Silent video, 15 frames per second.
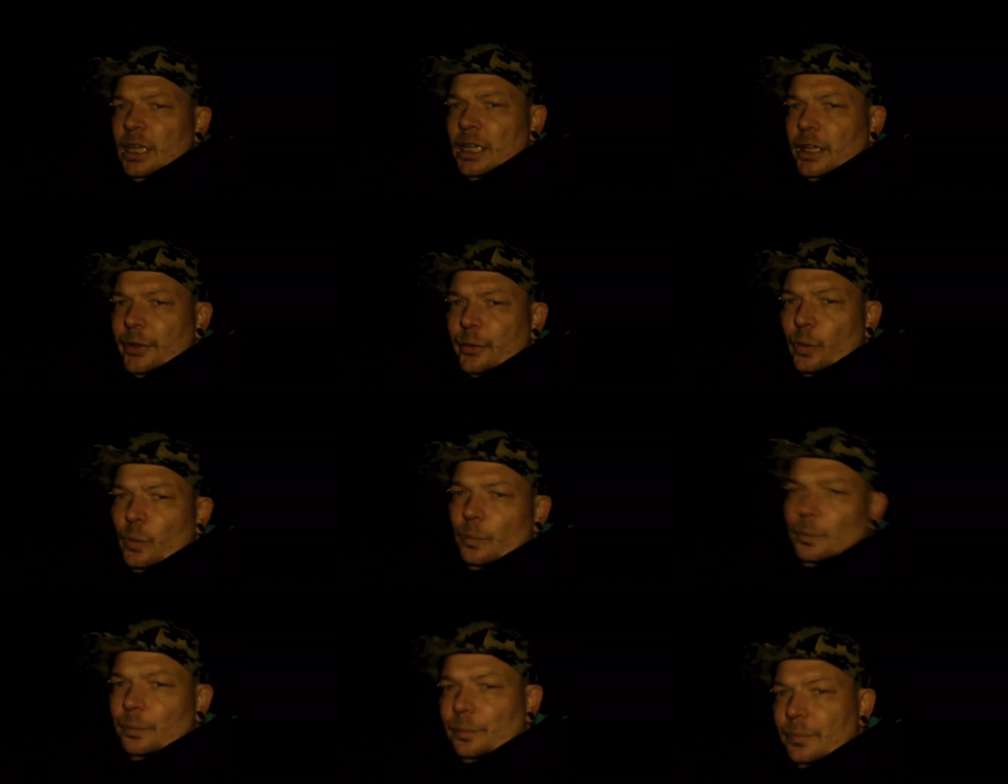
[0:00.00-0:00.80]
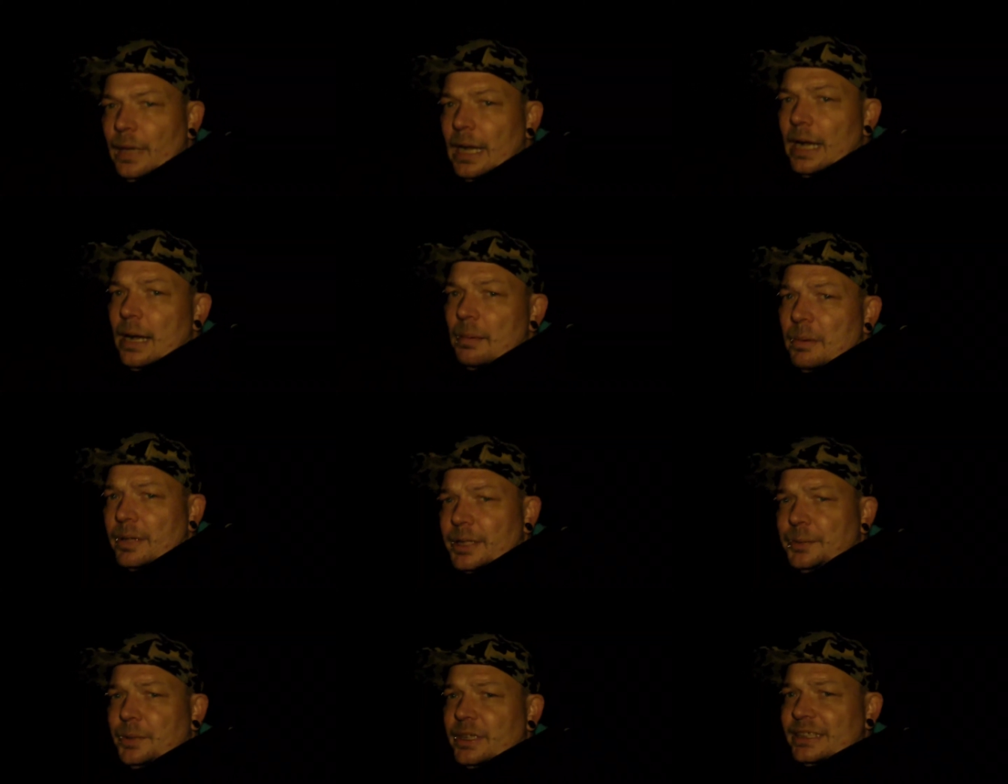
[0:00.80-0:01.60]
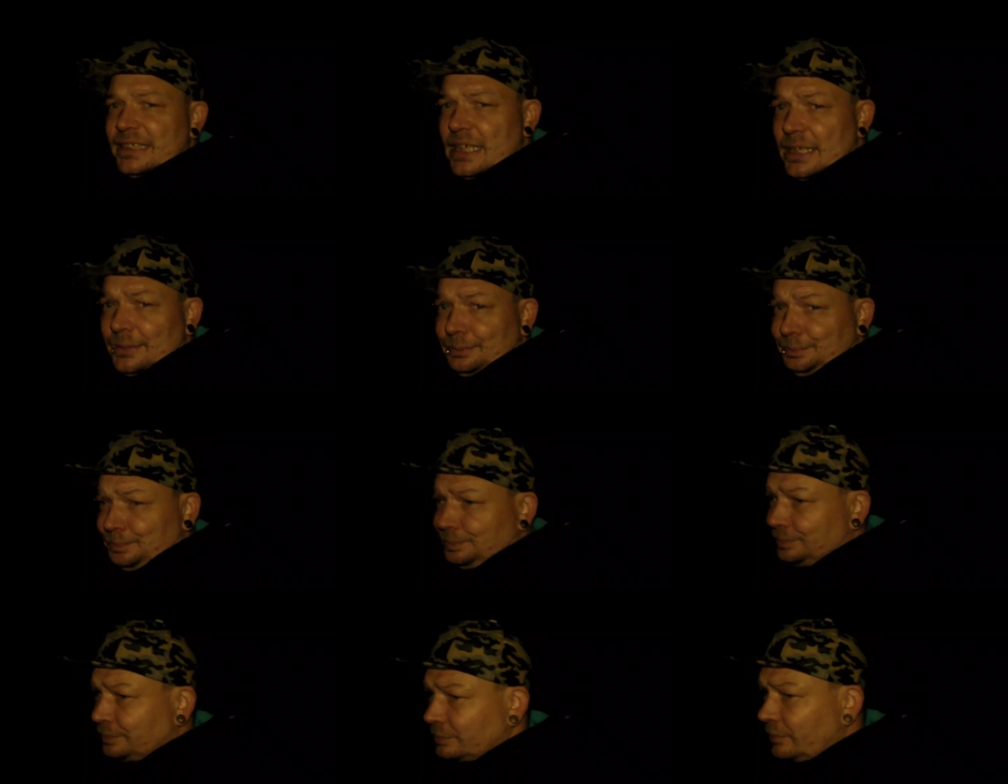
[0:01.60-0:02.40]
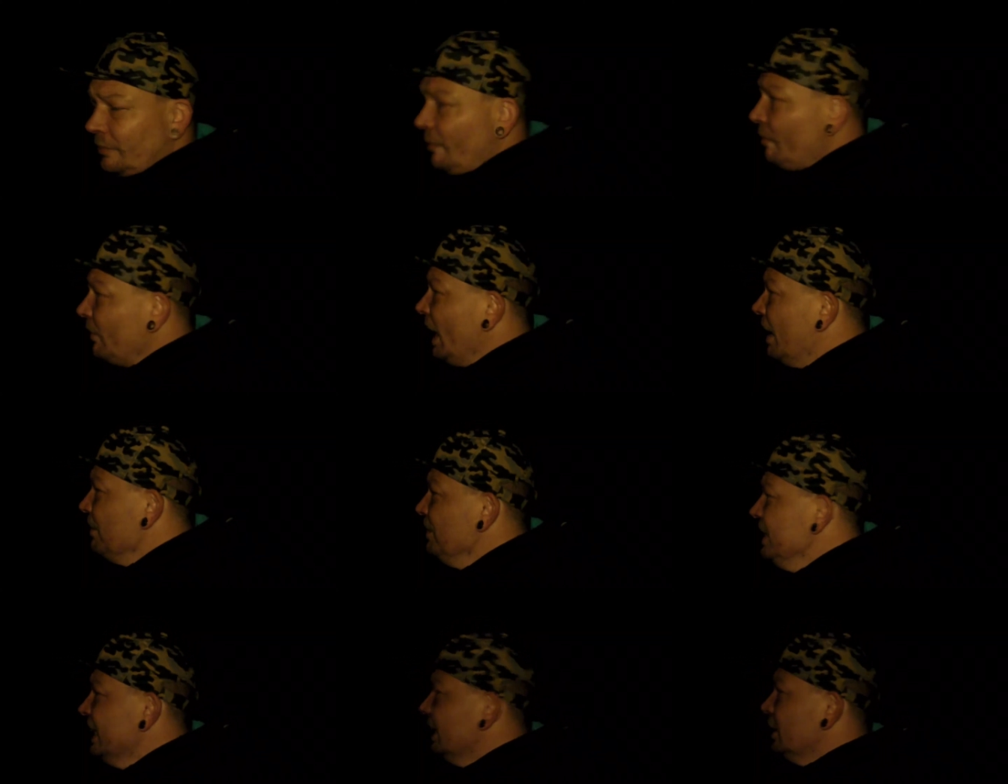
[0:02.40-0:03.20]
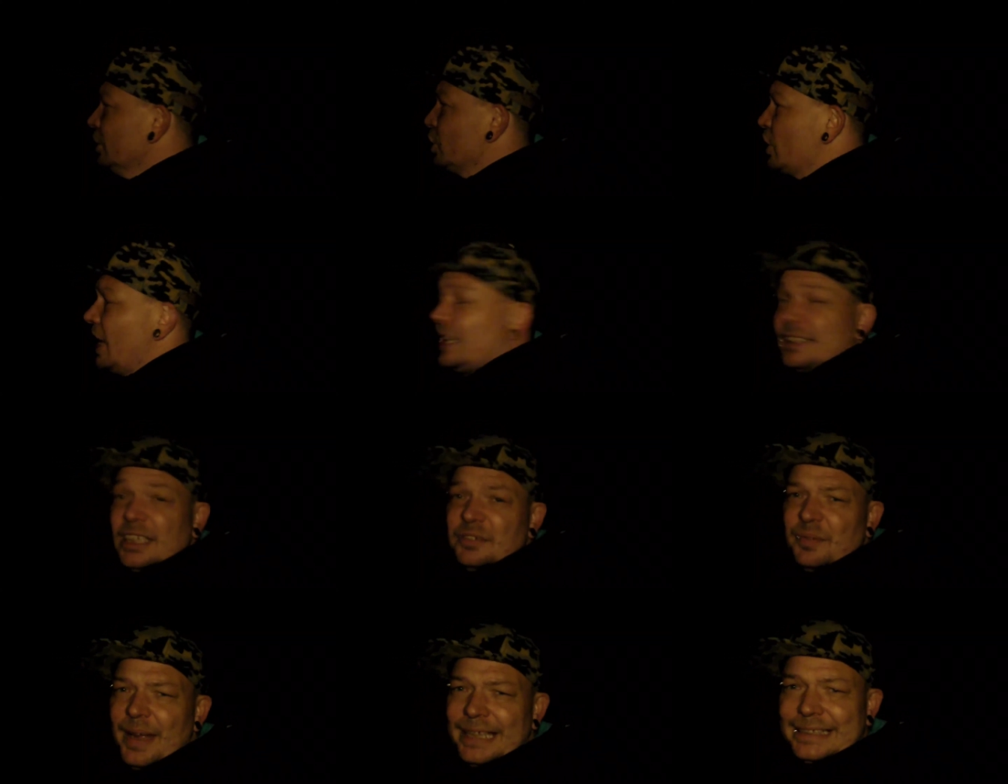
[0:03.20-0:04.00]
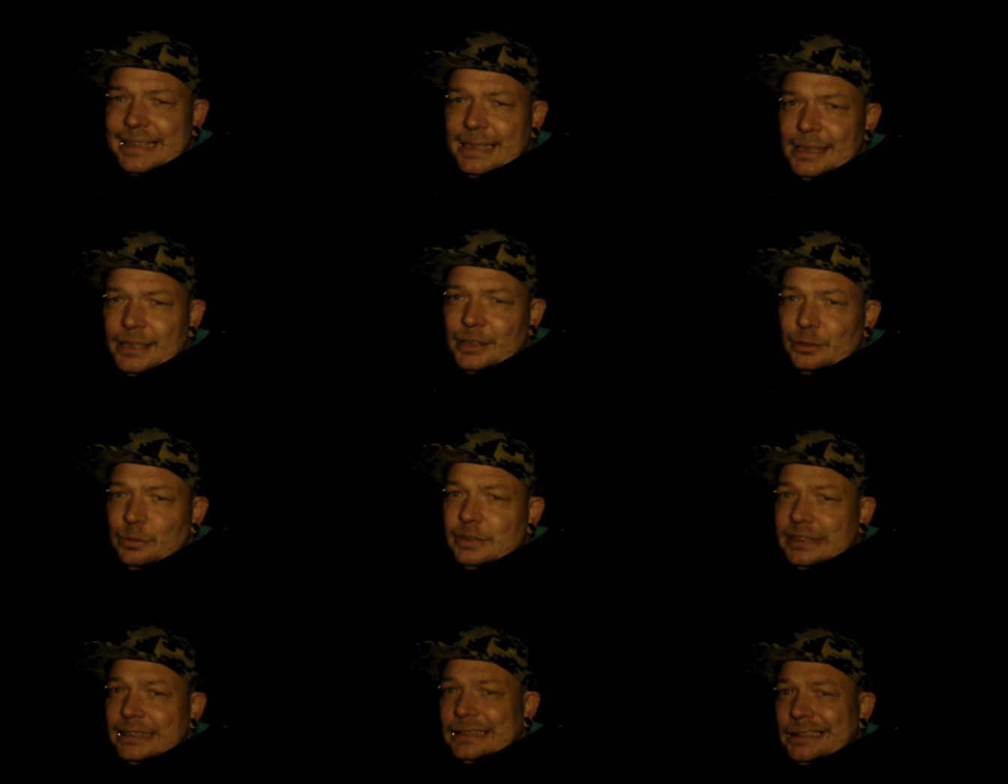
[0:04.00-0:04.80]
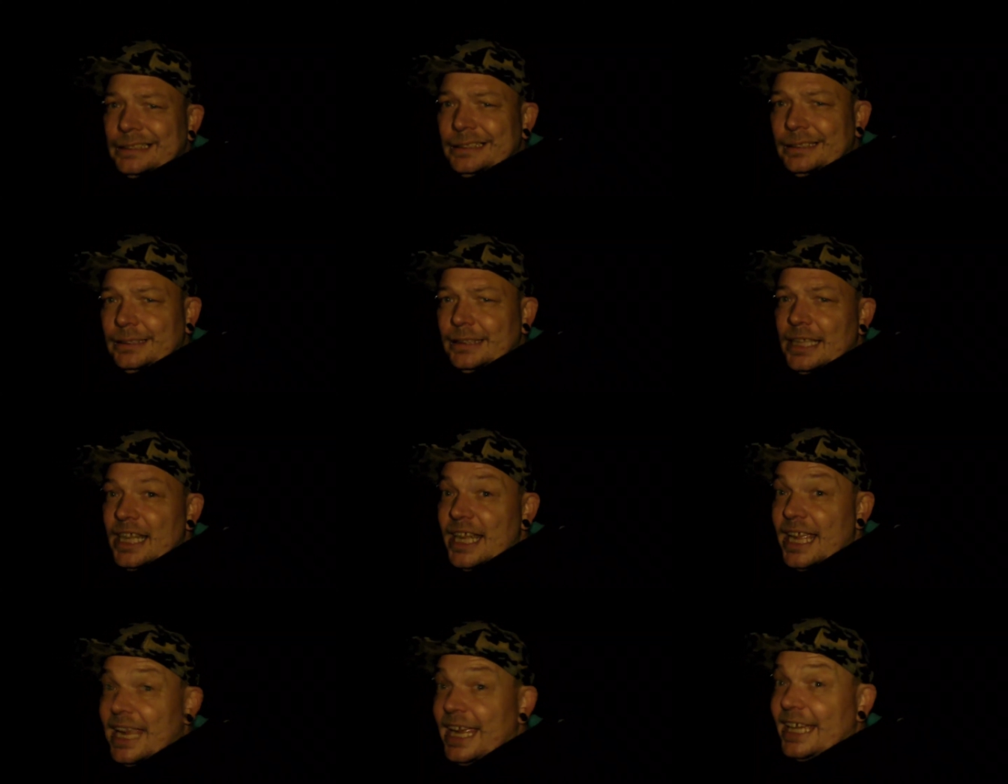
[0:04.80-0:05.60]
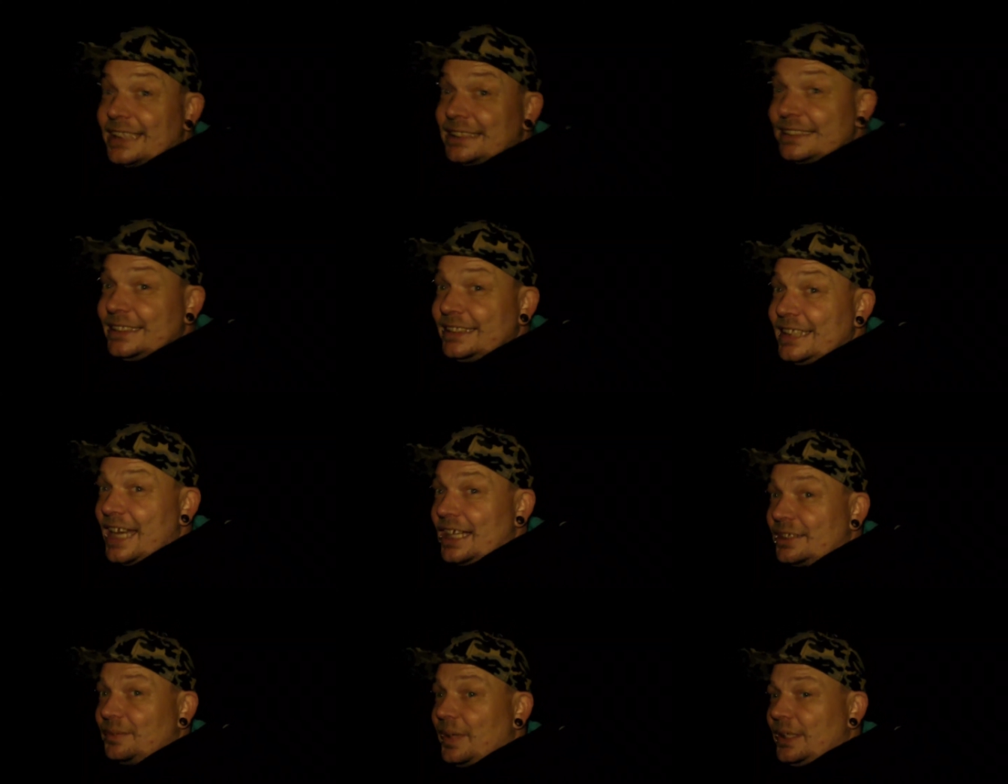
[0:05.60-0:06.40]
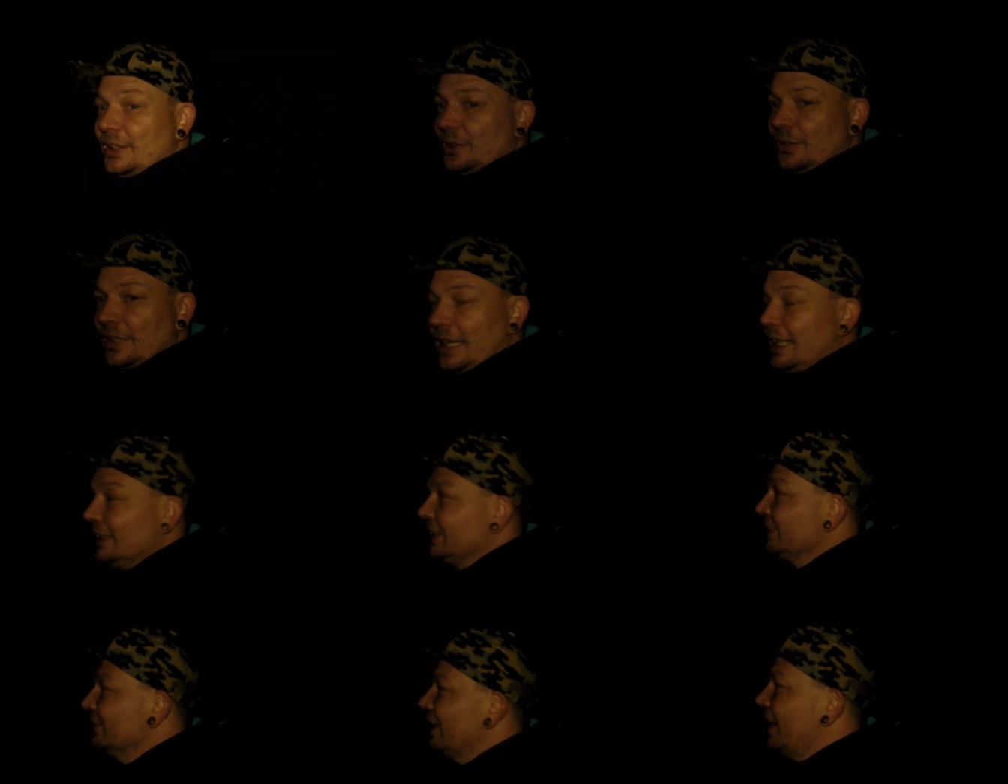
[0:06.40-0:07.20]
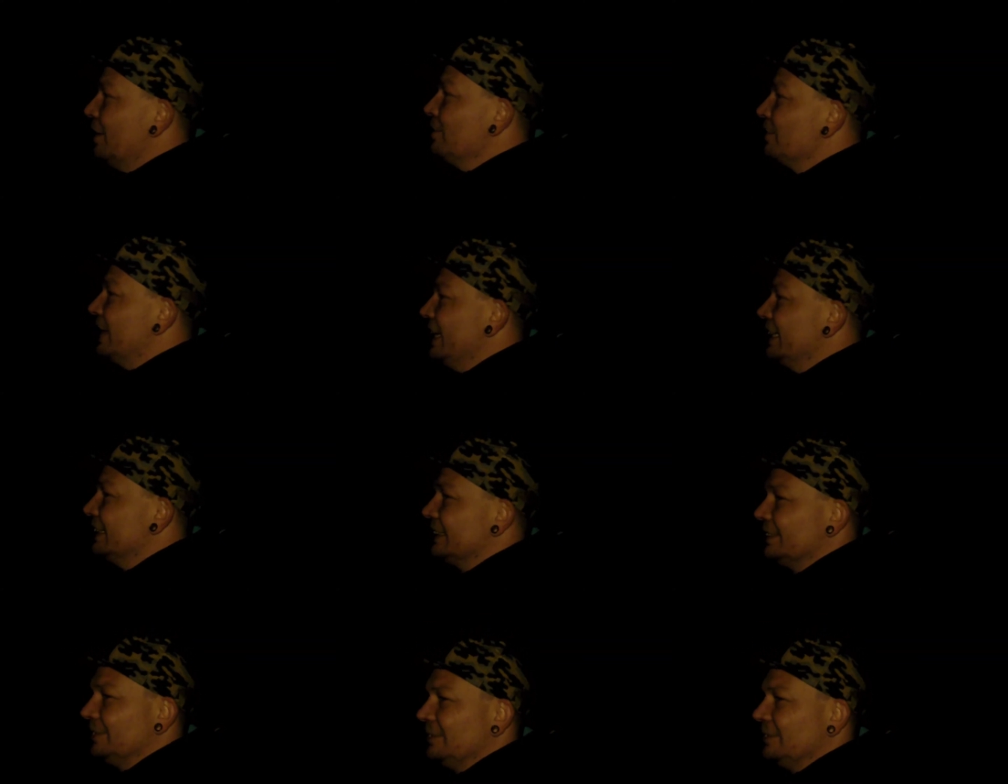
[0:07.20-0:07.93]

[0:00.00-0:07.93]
So. Aber ich würde sagen, wir starten weiter unsere erste Nachtwanderung. Also auf geht's.